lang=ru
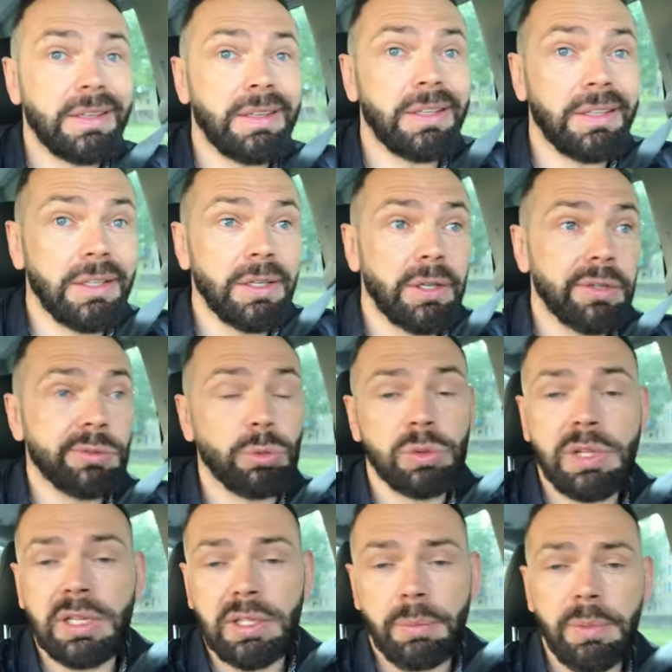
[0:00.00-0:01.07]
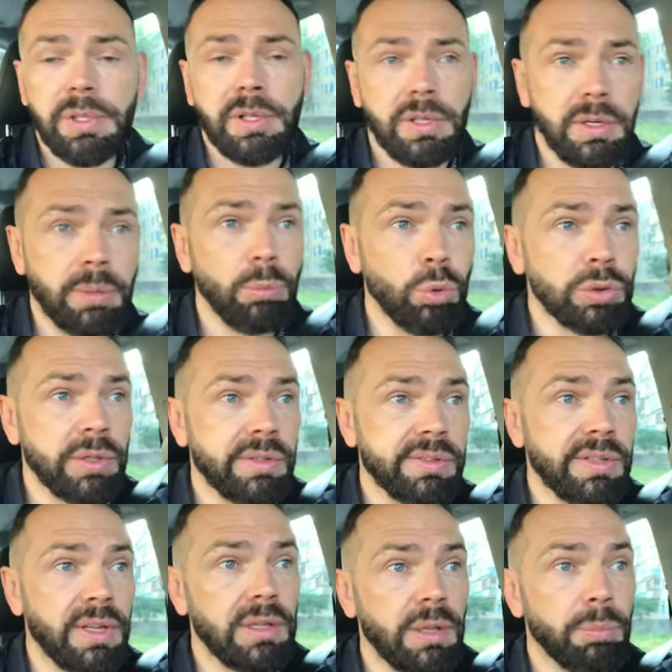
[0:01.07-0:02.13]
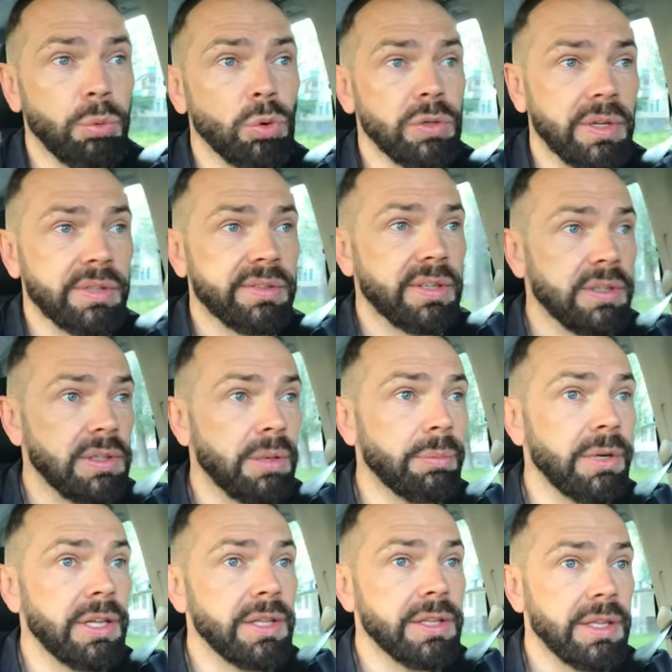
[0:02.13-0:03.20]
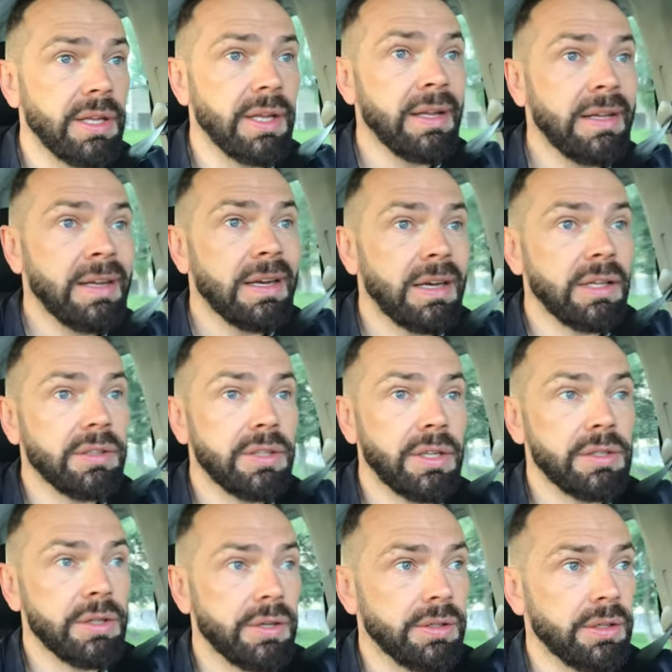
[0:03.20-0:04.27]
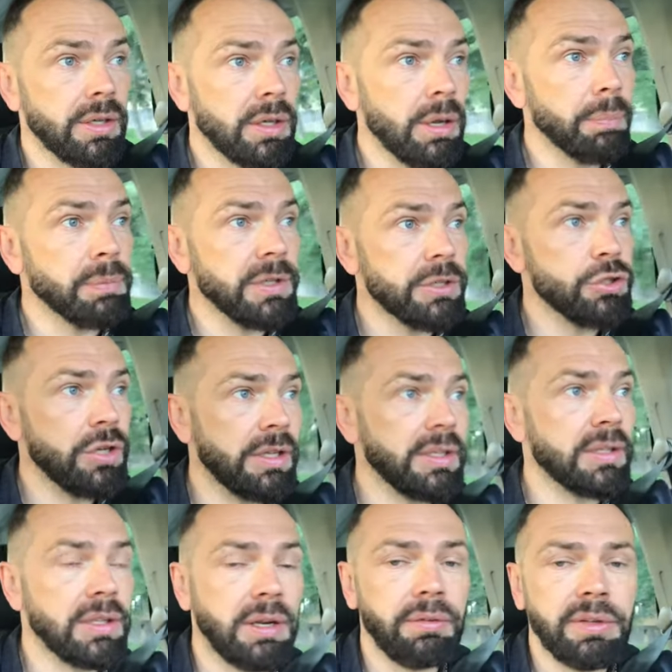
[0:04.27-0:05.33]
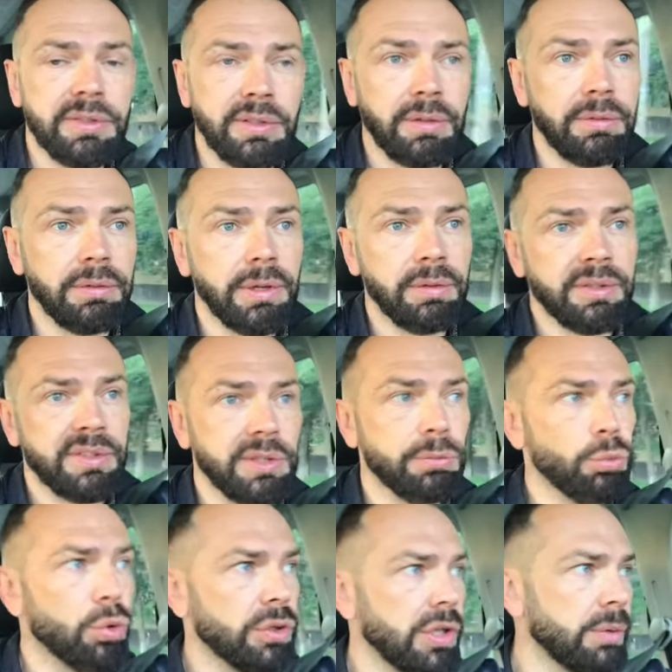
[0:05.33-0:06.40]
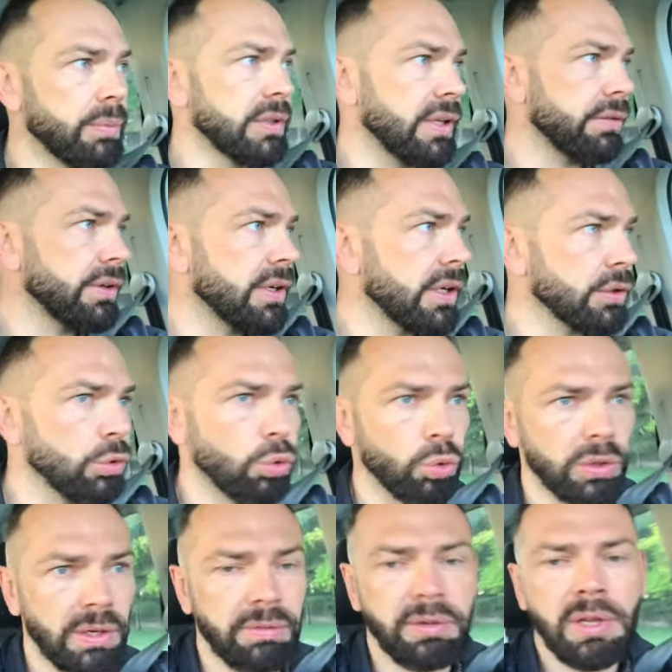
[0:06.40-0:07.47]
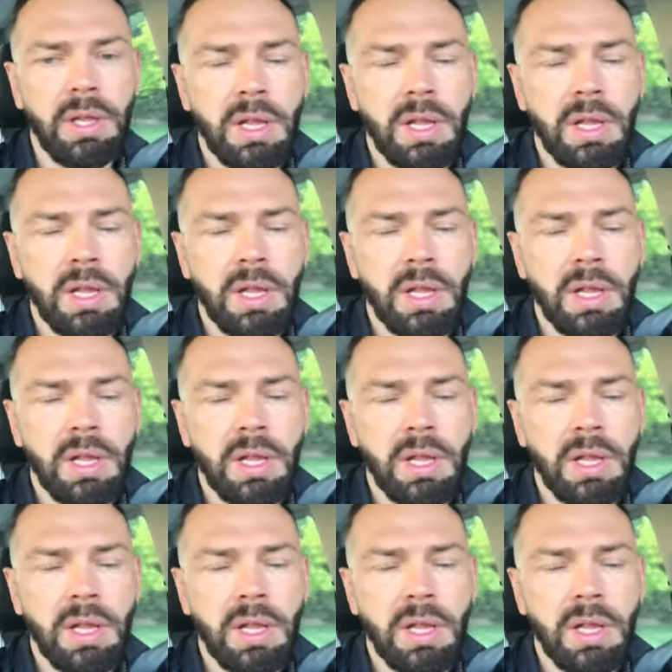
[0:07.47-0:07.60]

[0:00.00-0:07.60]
И результатом этой работы стало полное захламление контейнерных площадок для вывоза твердых бытовых отходов.